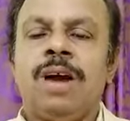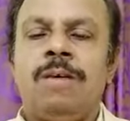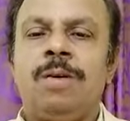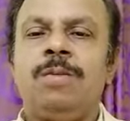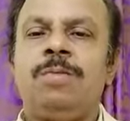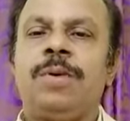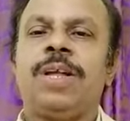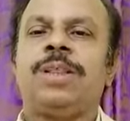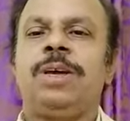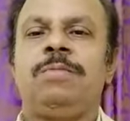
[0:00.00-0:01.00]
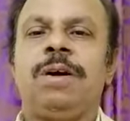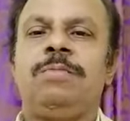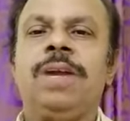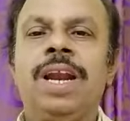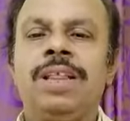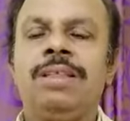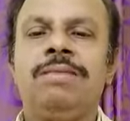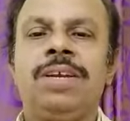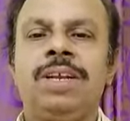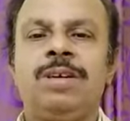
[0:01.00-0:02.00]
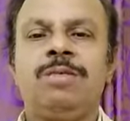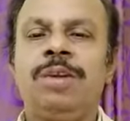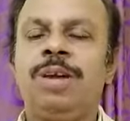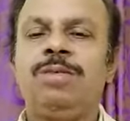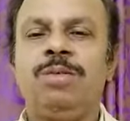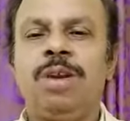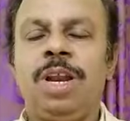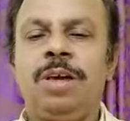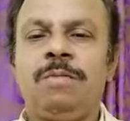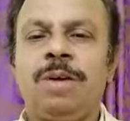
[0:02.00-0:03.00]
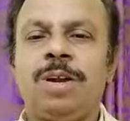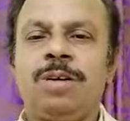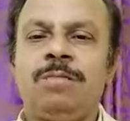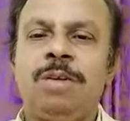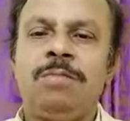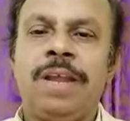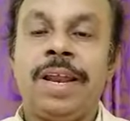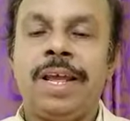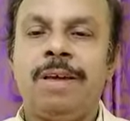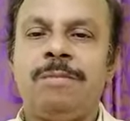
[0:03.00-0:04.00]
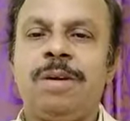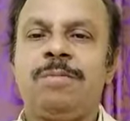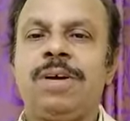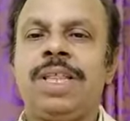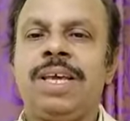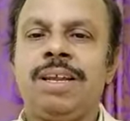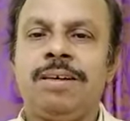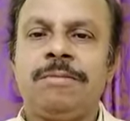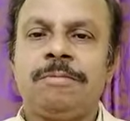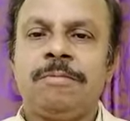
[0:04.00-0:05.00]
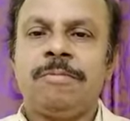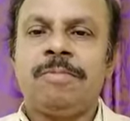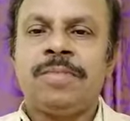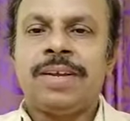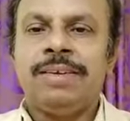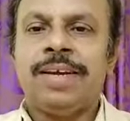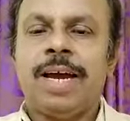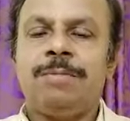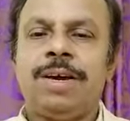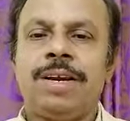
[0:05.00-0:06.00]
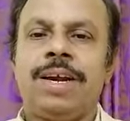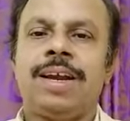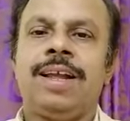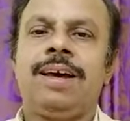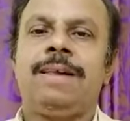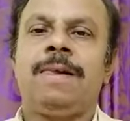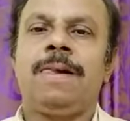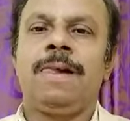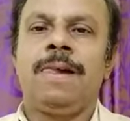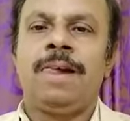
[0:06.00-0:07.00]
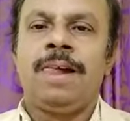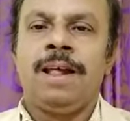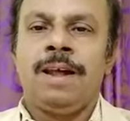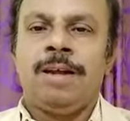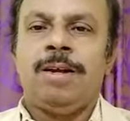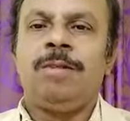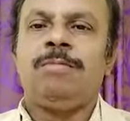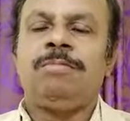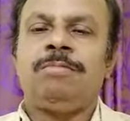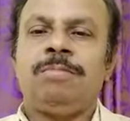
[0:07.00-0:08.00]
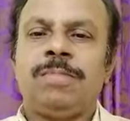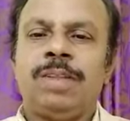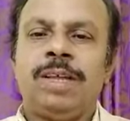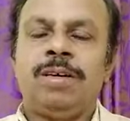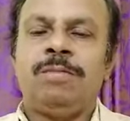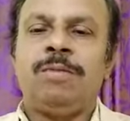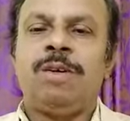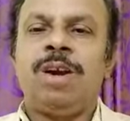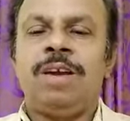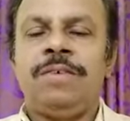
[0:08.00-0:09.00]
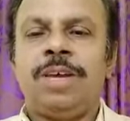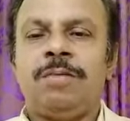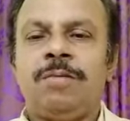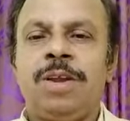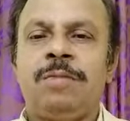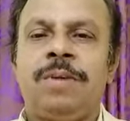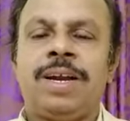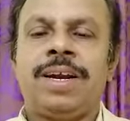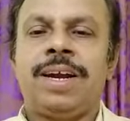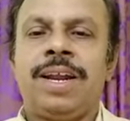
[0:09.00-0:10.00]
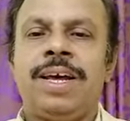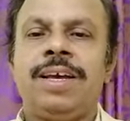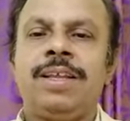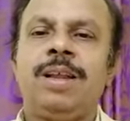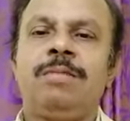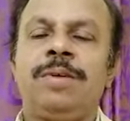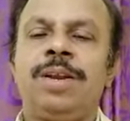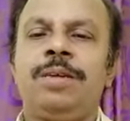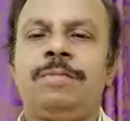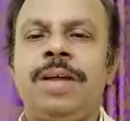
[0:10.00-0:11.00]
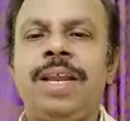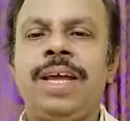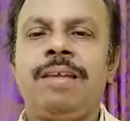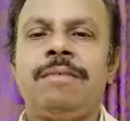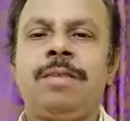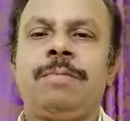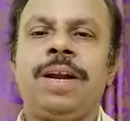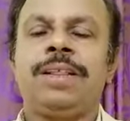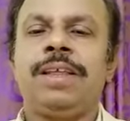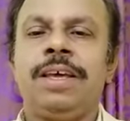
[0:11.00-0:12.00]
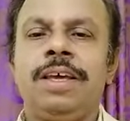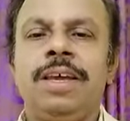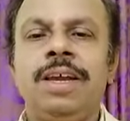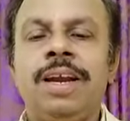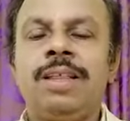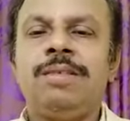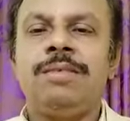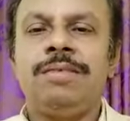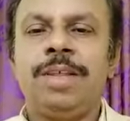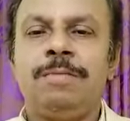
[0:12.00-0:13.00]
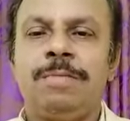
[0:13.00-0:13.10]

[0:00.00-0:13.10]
அவ்வளவு பணத்தையும் நாம் இழந்துவிட்டு இருக்கக்கூடிய சூழ்நிலையை பார்க்க முடியும் நிறைய பேர் பார்த்தீங்கன்னா ஷேர் மார்க்கெட்டில் இன்னும் அந்த பொருள்கள் விற்கக்கூடிய மார்க்கெட்டில் இதில் போயிட்டு பெரிய அளவில் பணத்தை இழந்து விடுவதை